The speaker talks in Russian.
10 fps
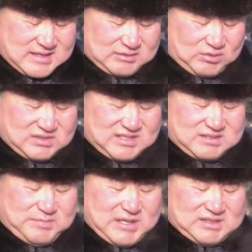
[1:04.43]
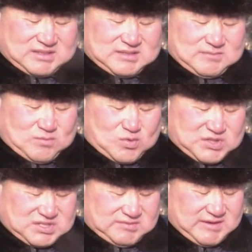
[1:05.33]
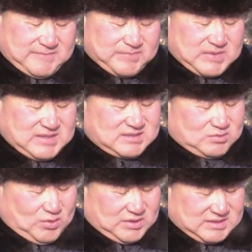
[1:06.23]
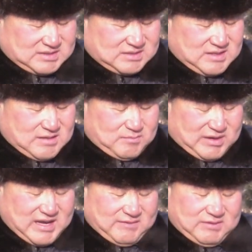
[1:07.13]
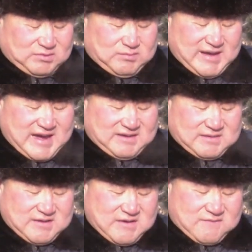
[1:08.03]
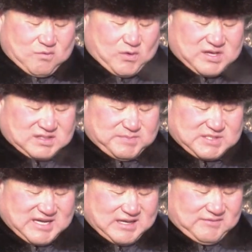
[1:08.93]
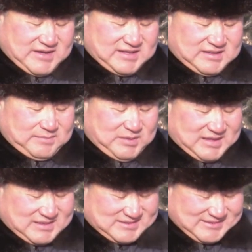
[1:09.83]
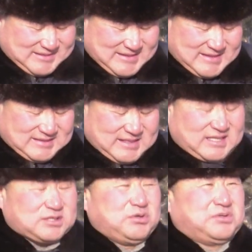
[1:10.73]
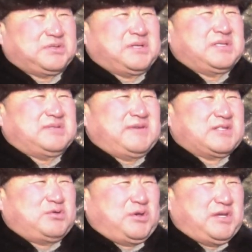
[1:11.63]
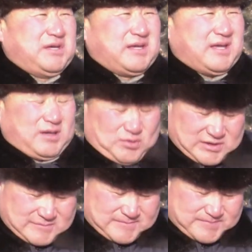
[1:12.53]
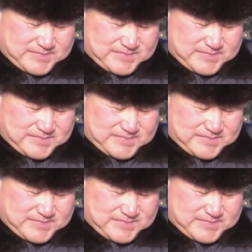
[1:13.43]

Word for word: который за смелость, мужество и стойкость, проявленную в боях в ходе специальной военной операции, награжден звездой героя.